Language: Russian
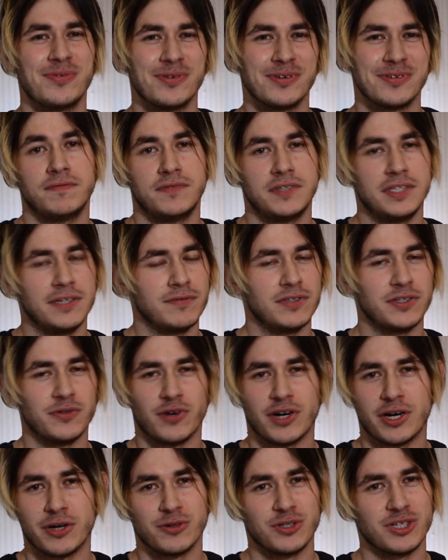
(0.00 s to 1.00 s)
Всем всего
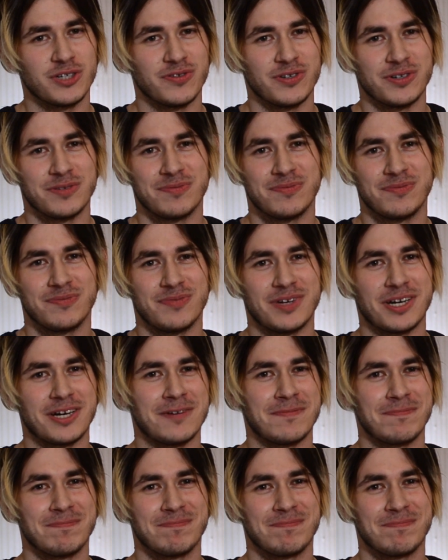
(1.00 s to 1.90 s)
хорошего, пока.